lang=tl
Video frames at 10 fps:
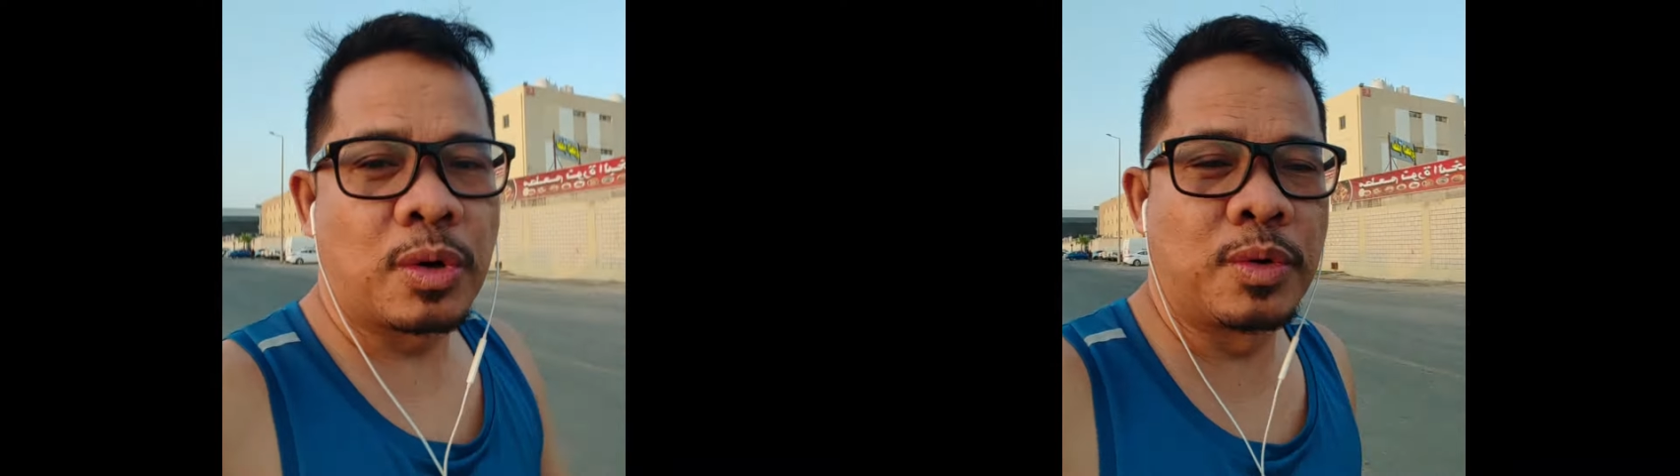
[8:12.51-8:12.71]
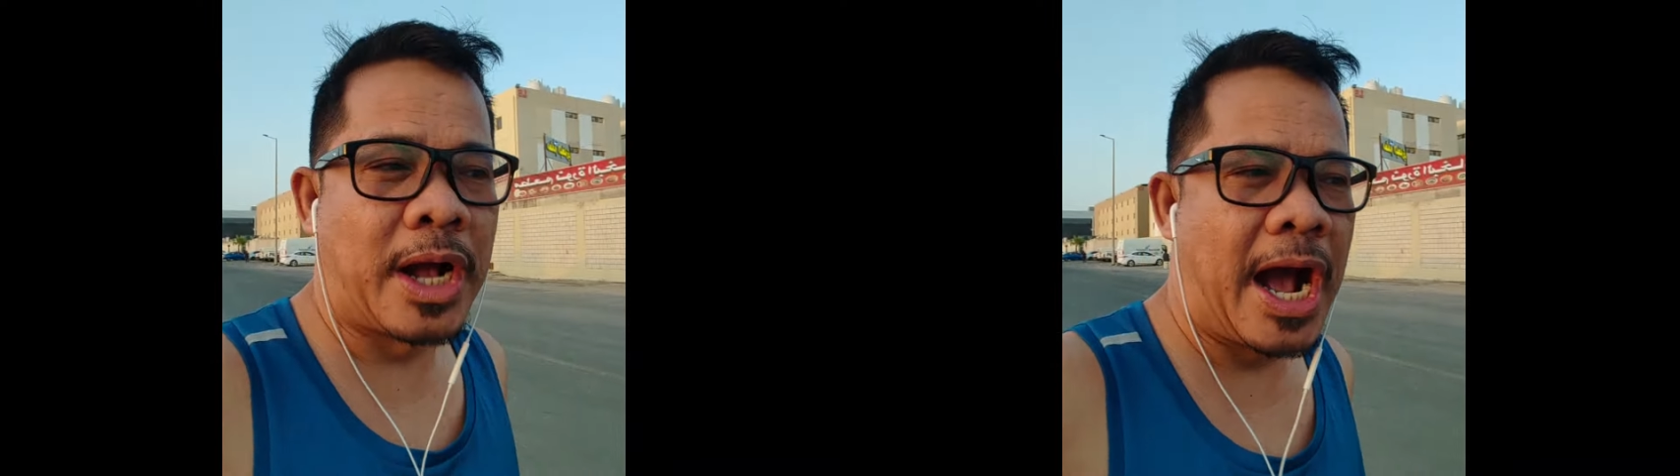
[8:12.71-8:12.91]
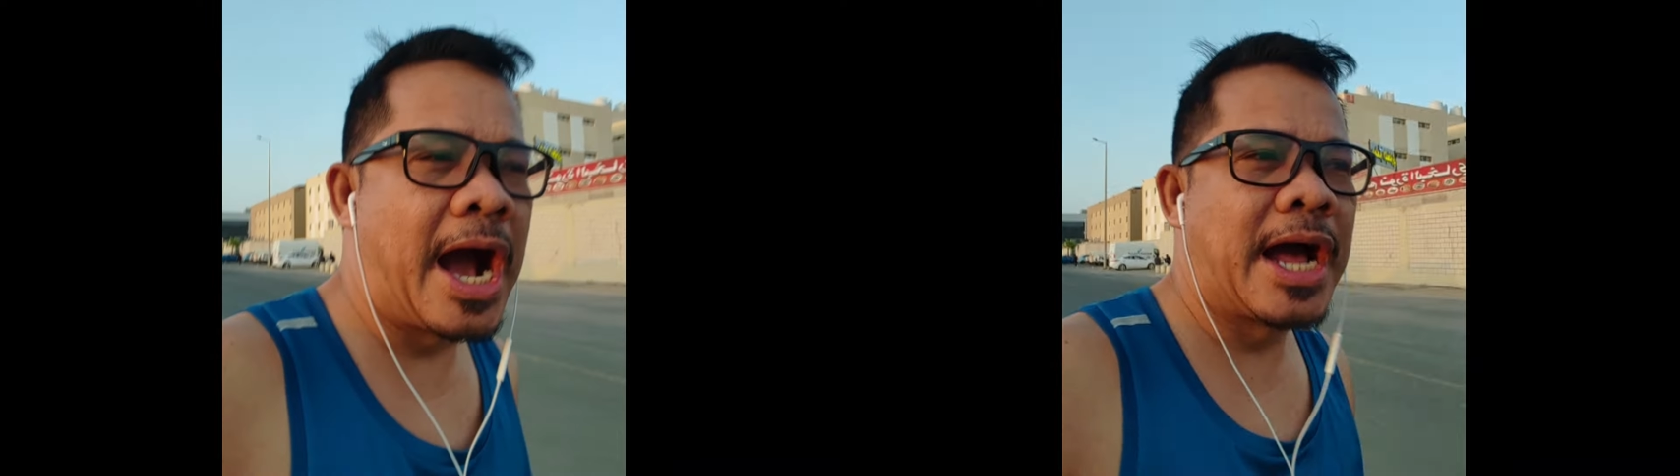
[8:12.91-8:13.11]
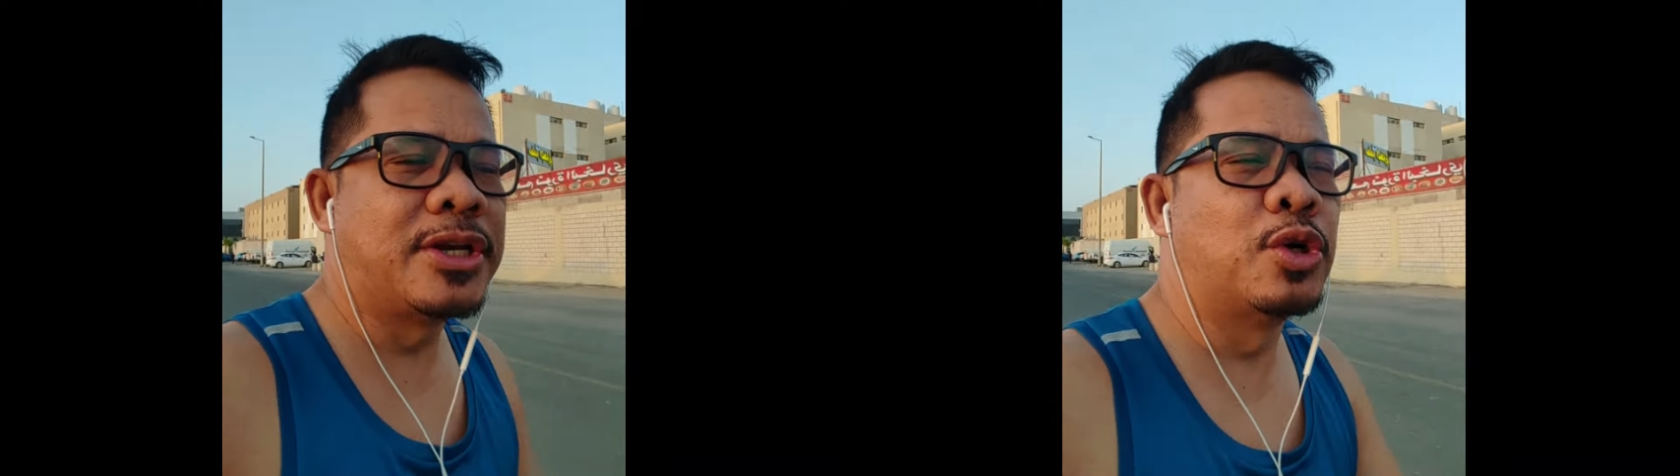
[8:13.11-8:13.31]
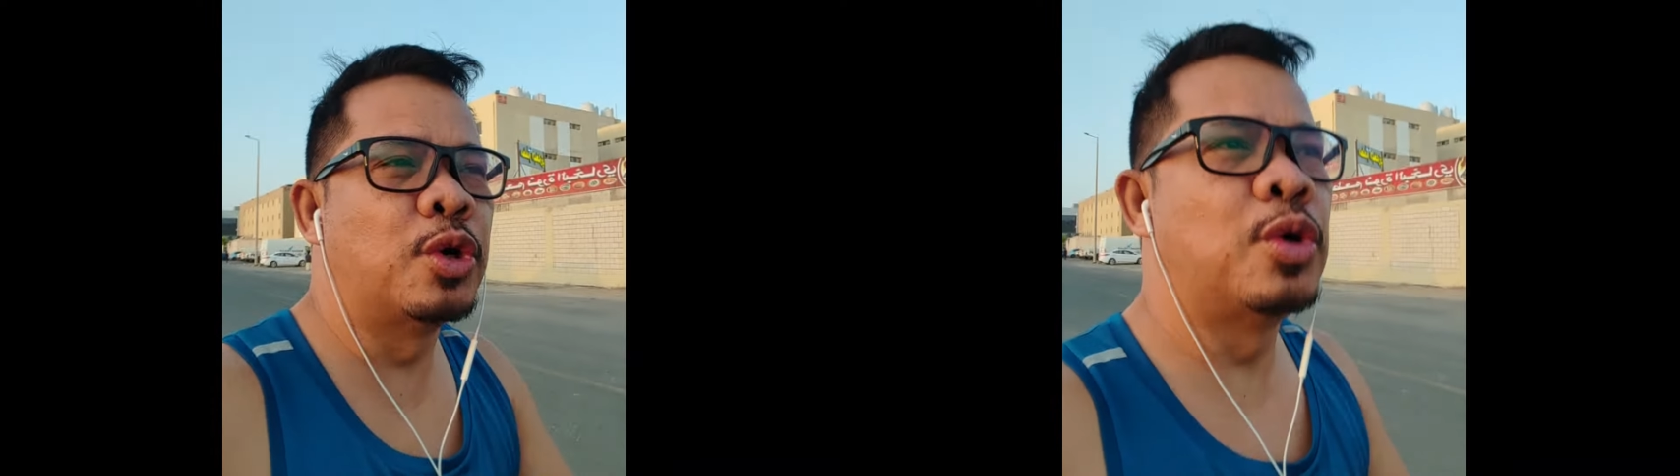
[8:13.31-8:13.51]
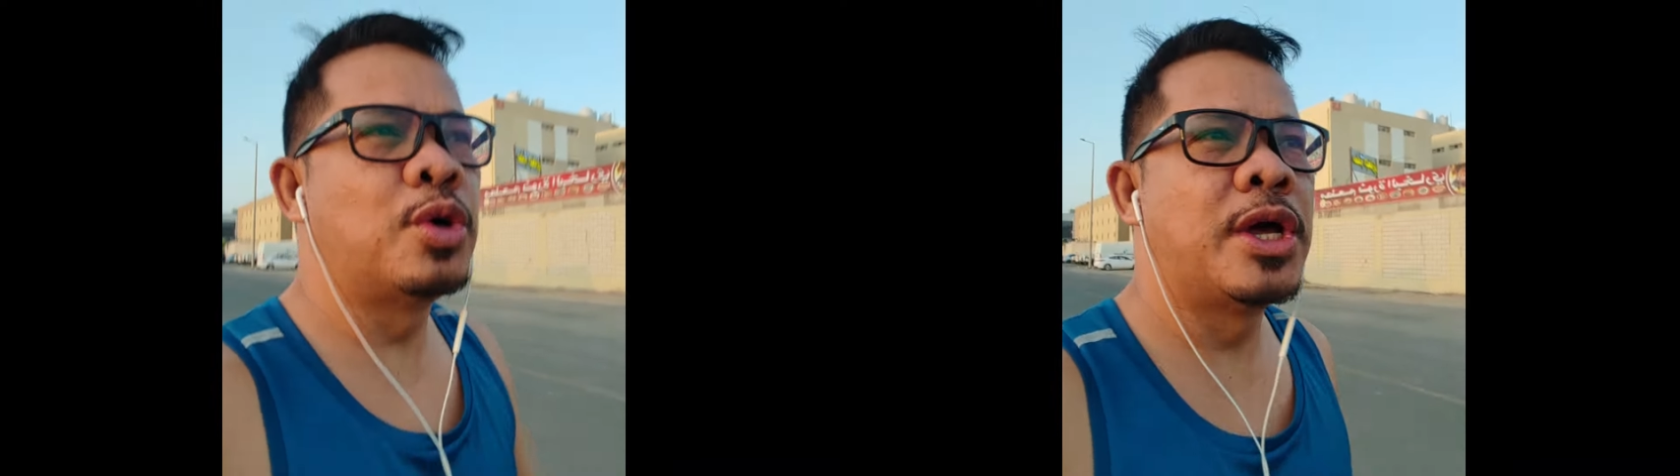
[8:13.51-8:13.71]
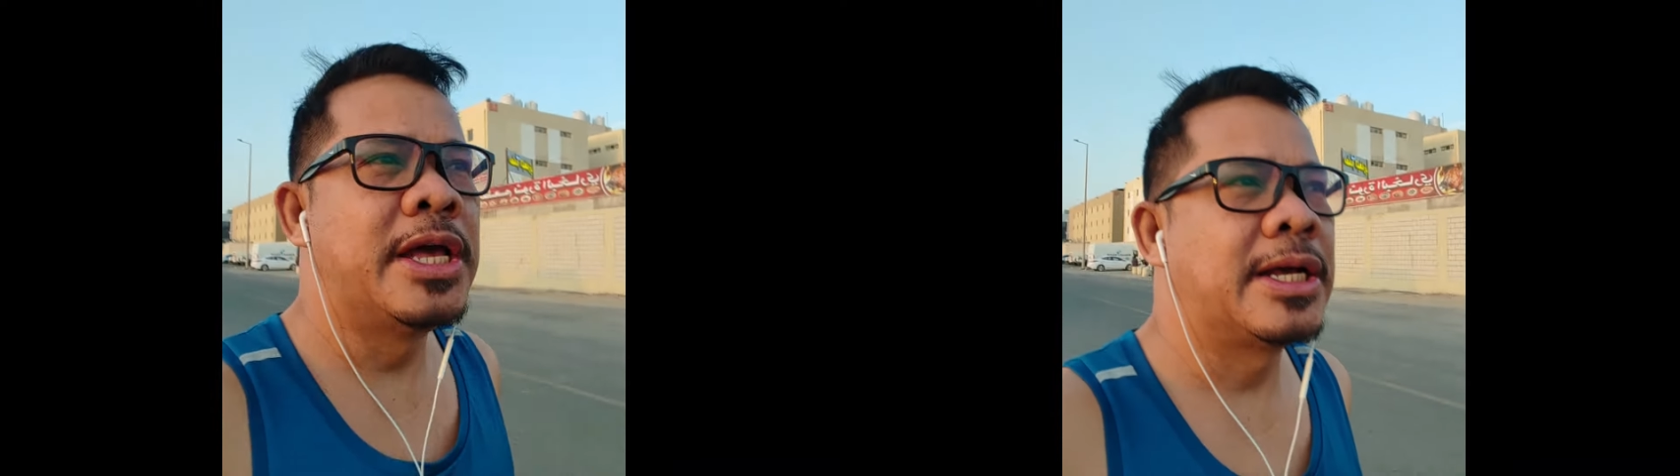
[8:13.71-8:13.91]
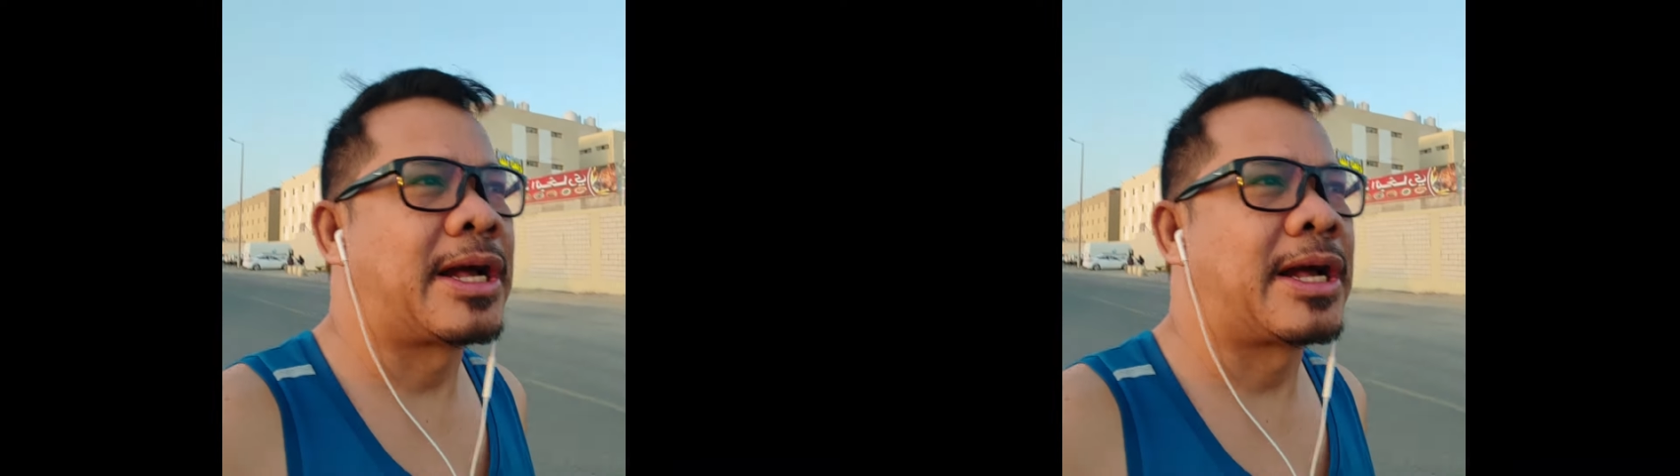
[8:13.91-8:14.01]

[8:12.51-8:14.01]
kung gaano